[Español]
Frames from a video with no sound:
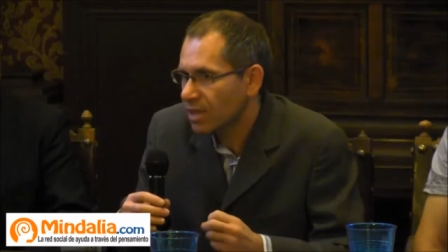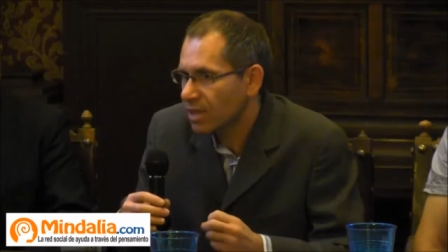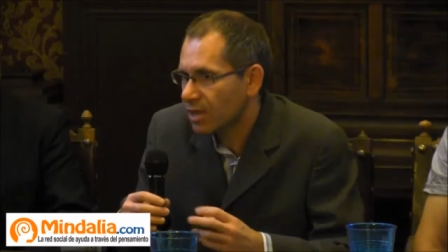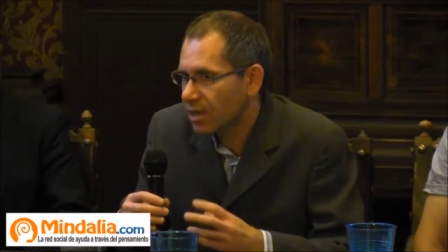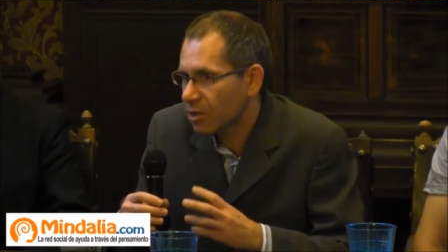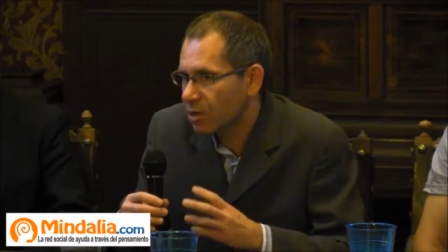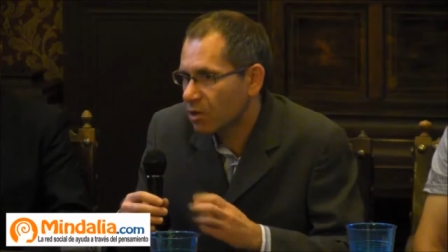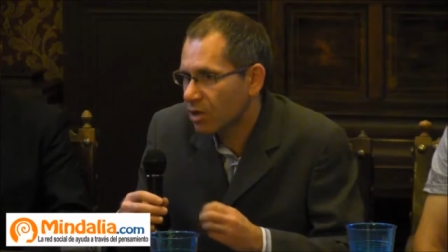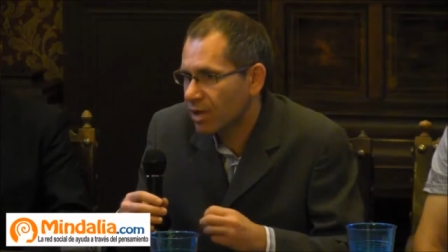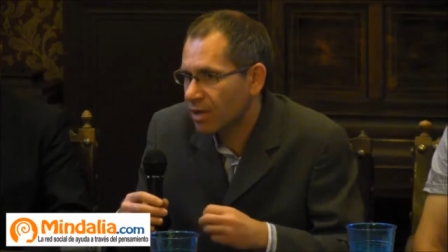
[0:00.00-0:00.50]

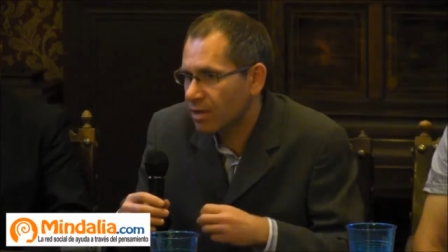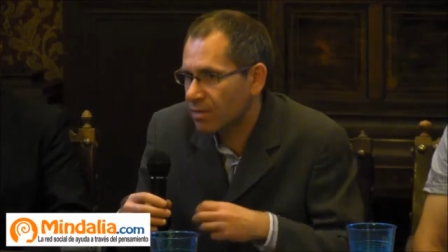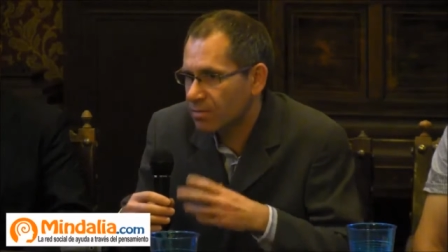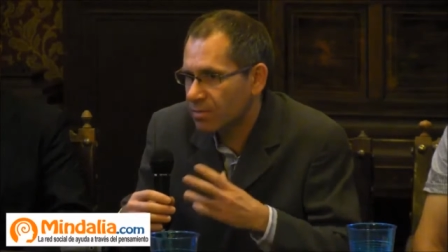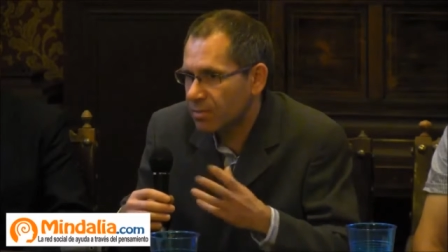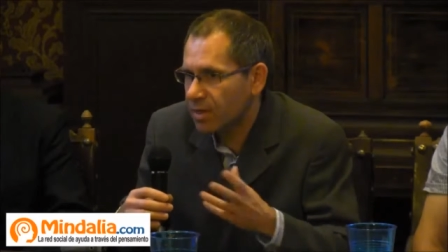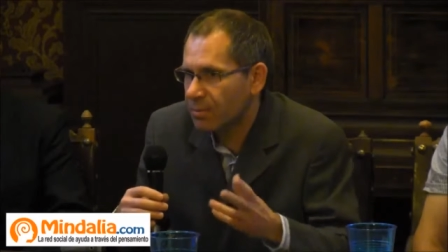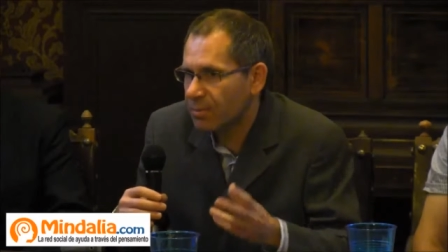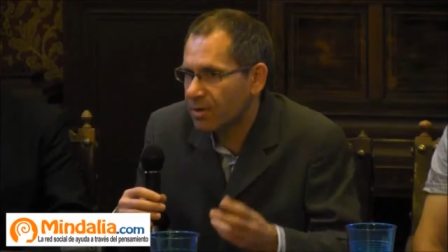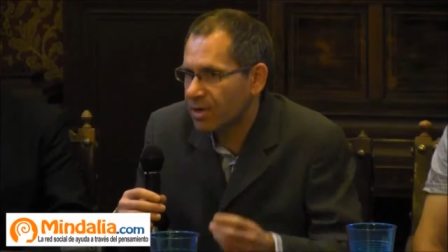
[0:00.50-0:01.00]
y creo que
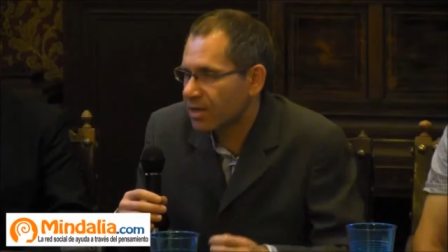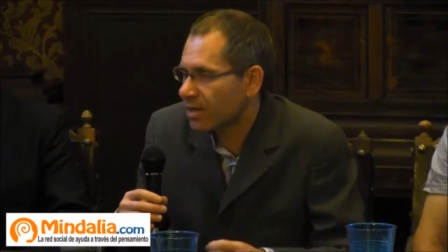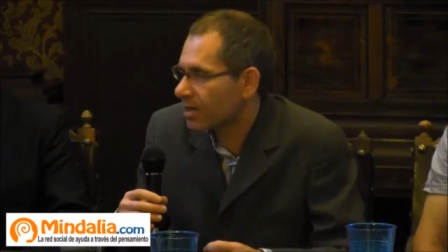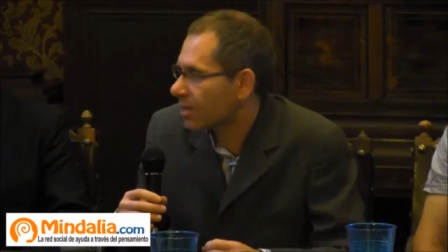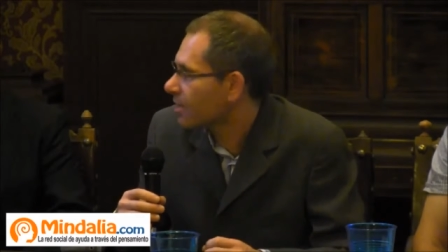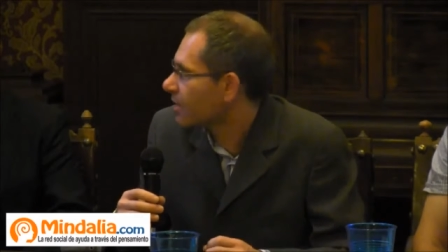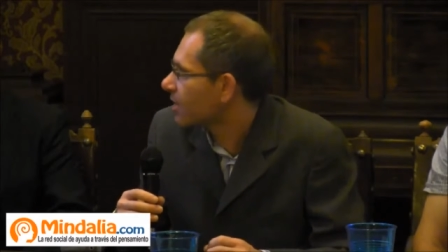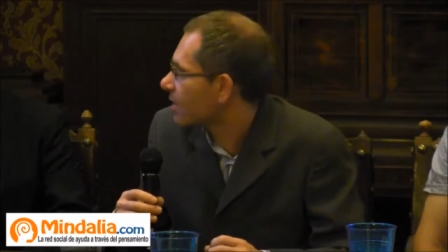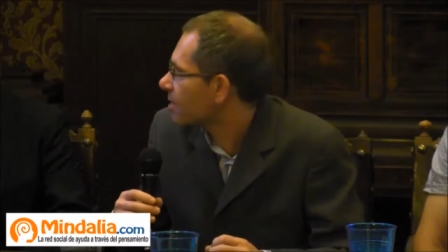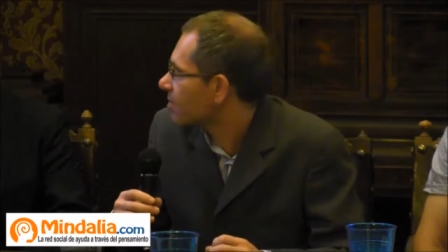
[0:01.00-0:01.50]
a
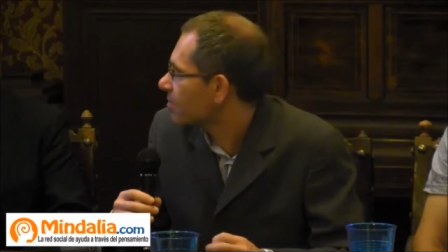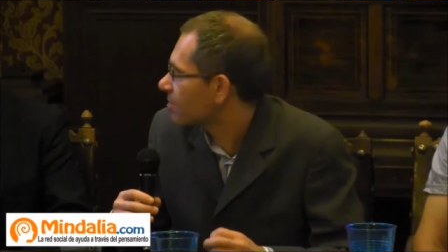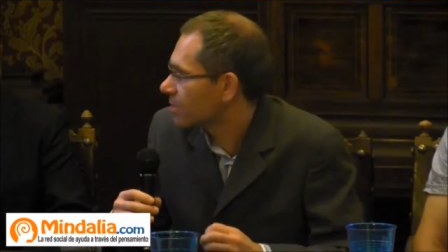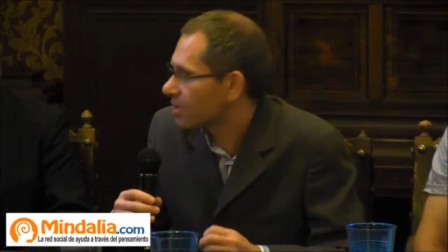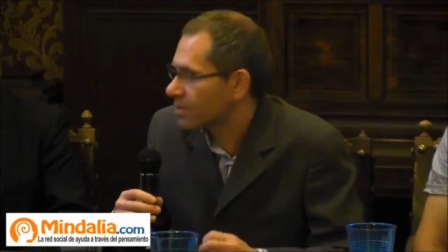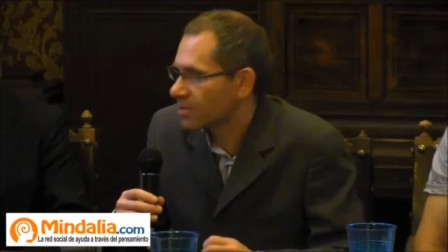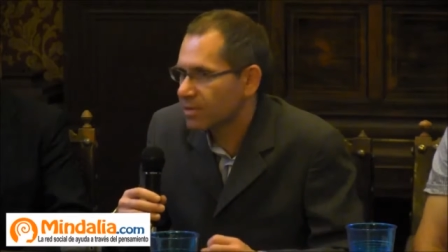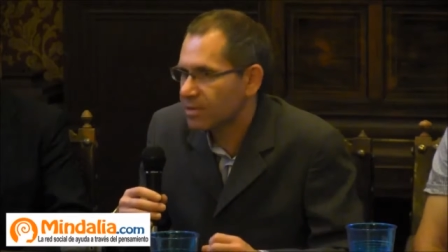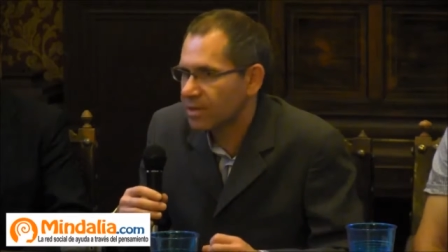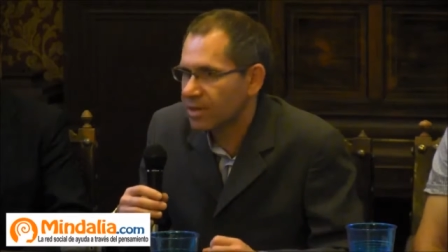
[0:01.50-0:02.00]
partir de allá
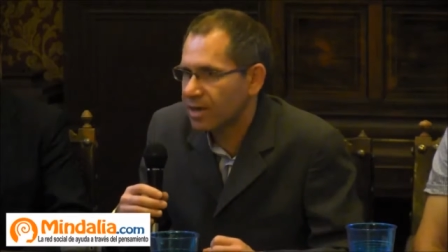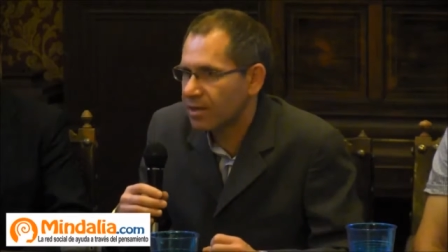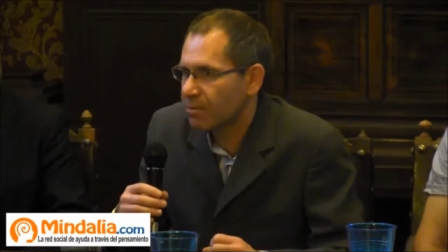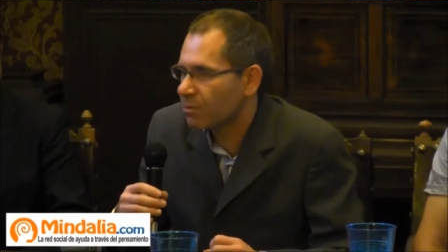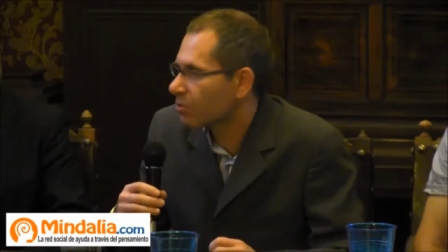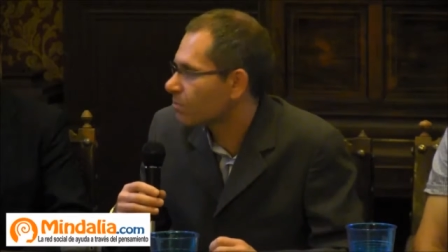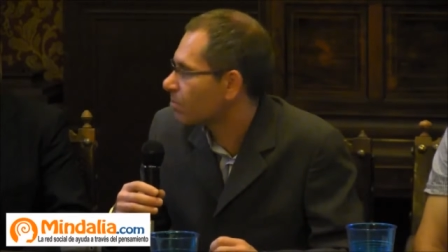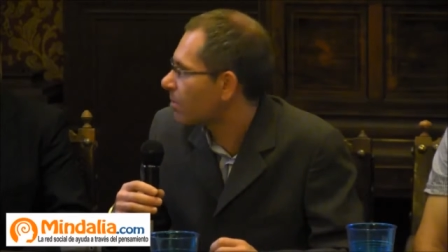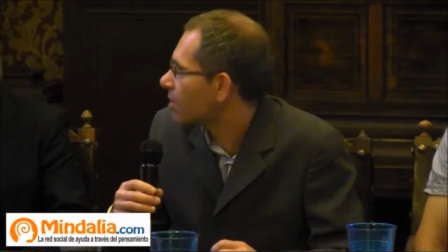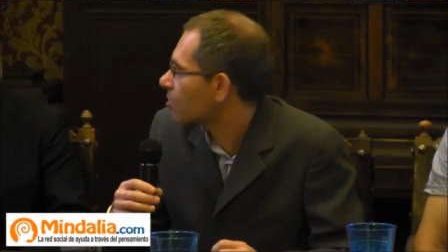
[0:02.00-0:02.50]

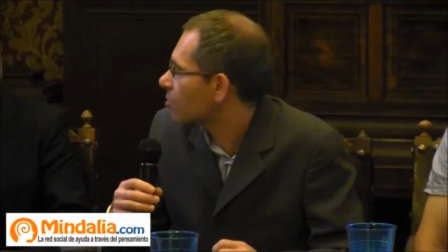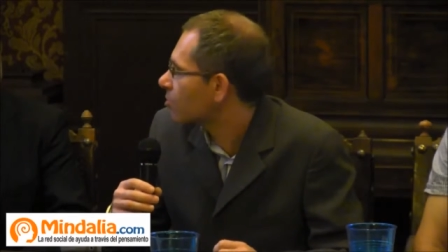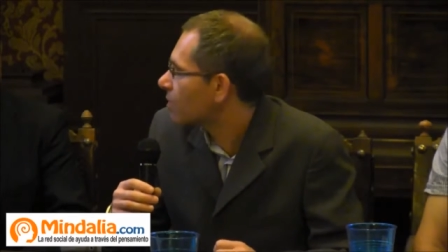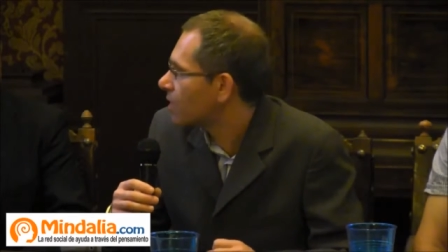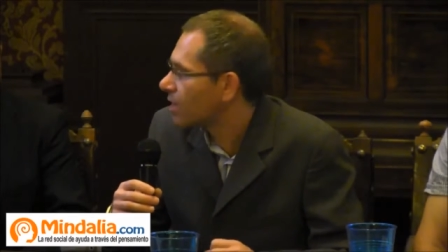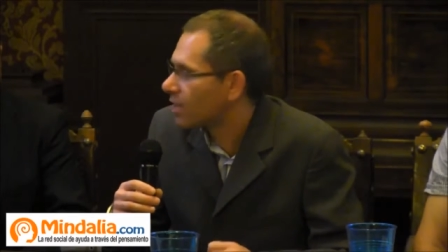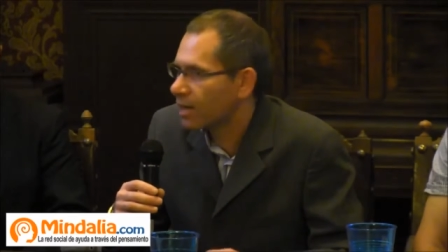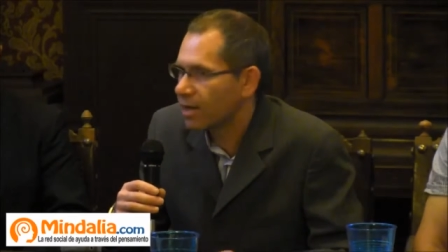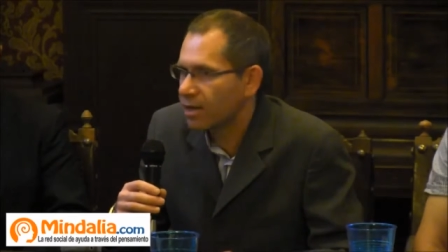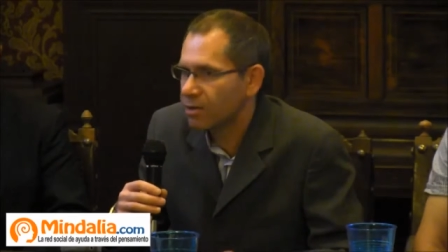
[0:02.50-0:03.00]
daremos
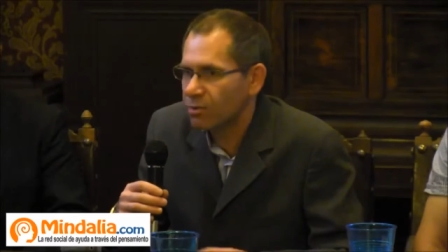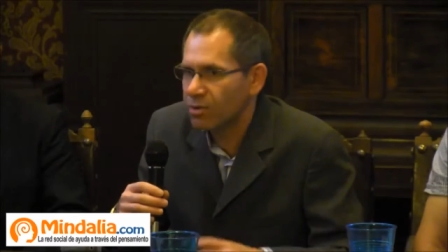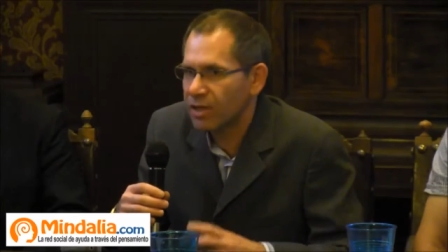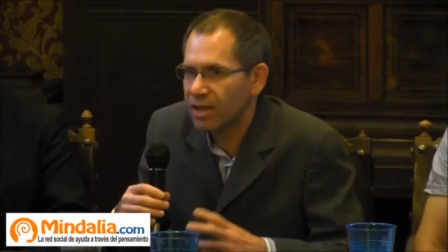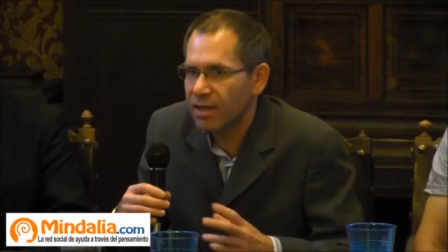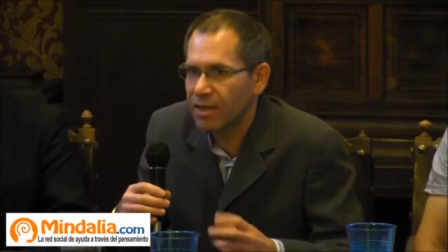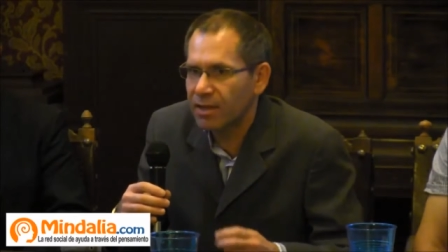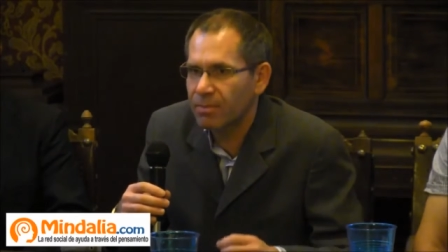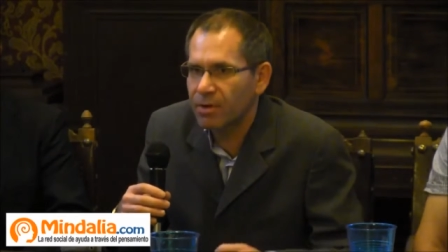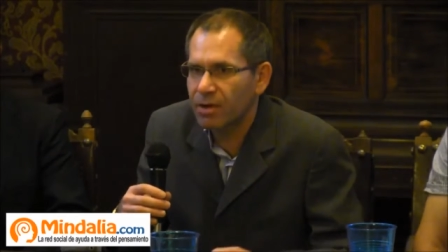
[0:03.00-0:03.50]
paso a la
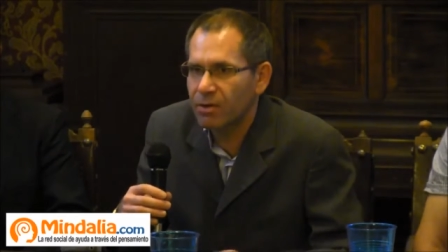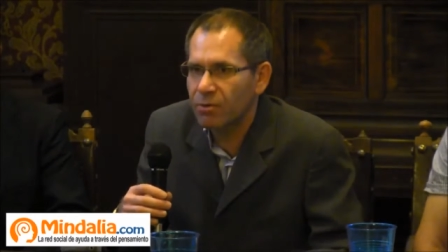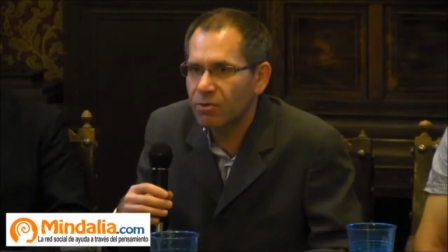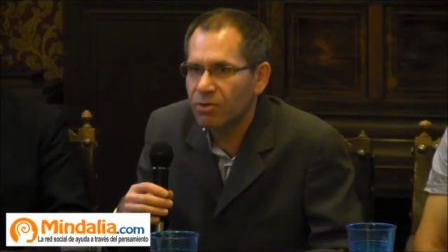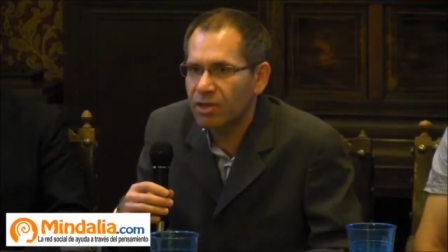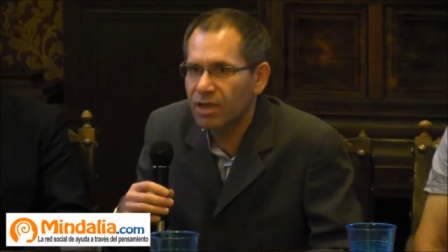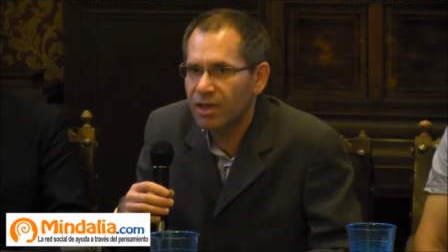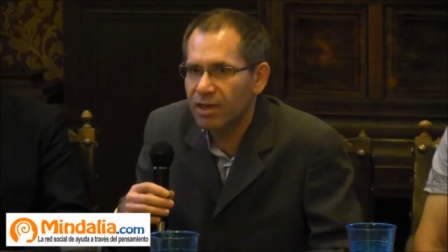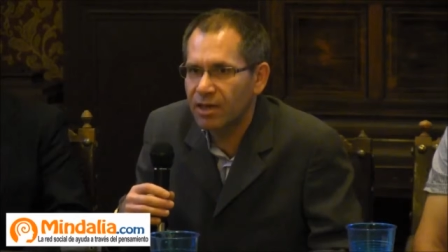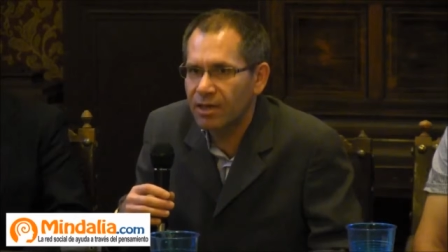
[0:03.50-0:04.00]
rueda de
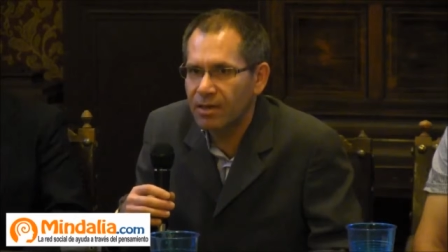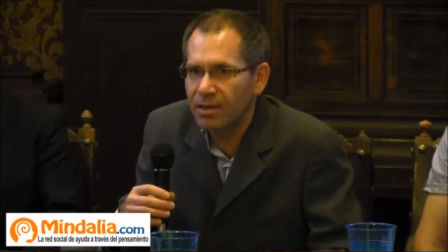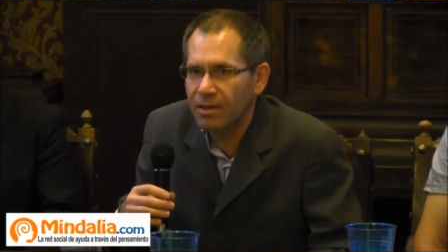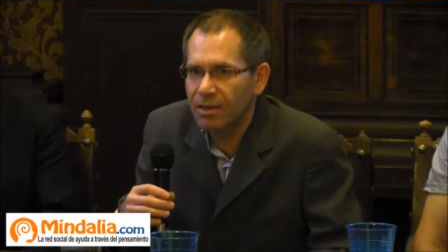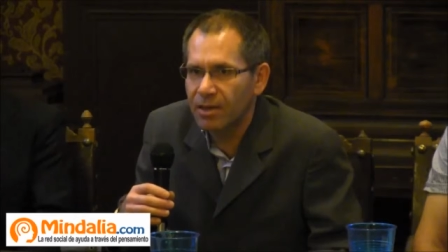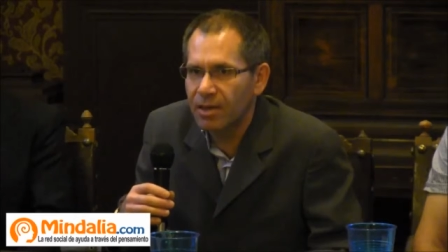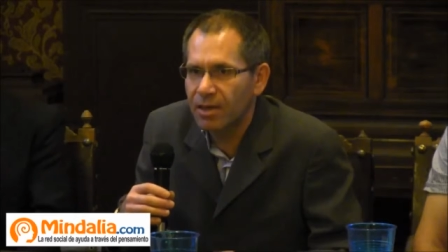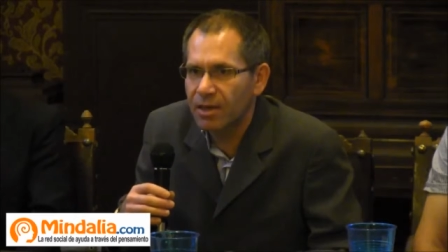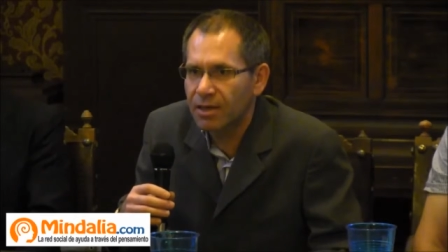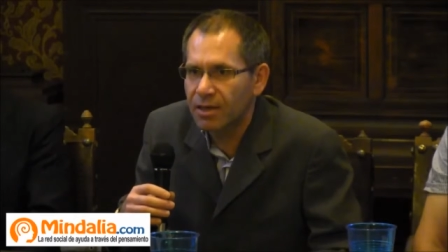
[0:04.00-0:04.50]
preguntas
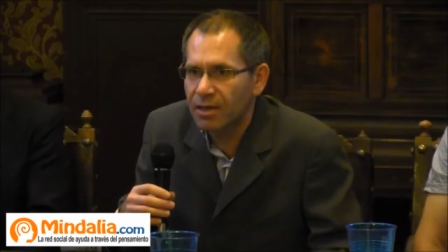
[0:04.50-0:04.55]
que,